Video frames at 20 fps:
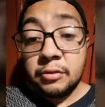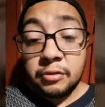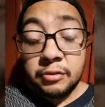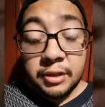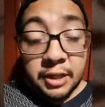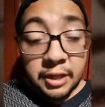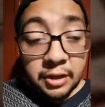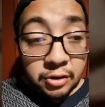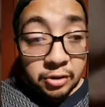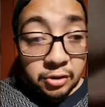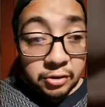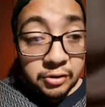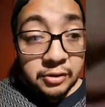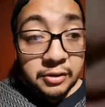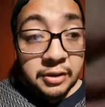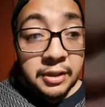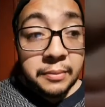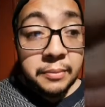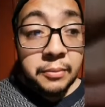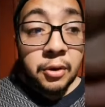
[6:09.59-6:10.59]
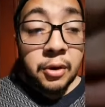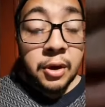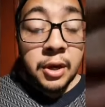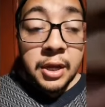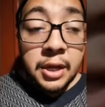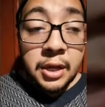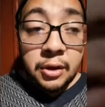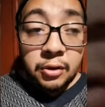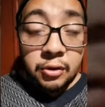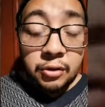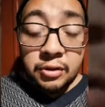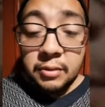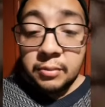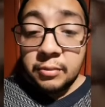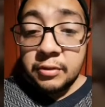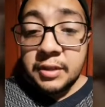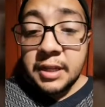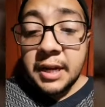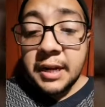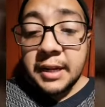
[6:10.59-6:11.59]
Los quiero, los estimo. Nos
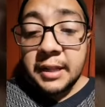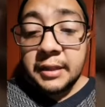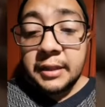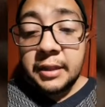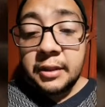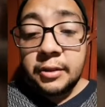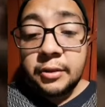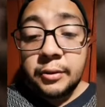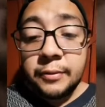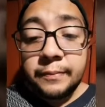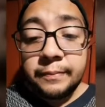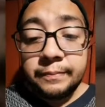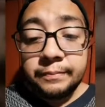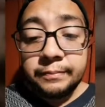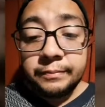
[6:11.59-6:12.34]
vemos al ratito.